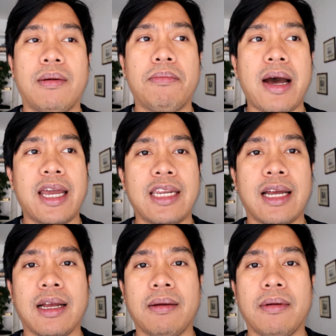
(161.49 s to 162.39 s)
bahay
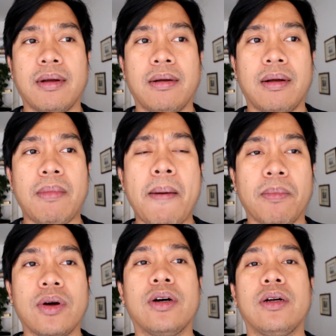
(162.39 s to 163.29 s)
ng
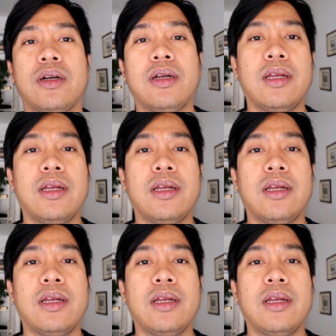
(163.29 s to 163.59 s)
mom ko.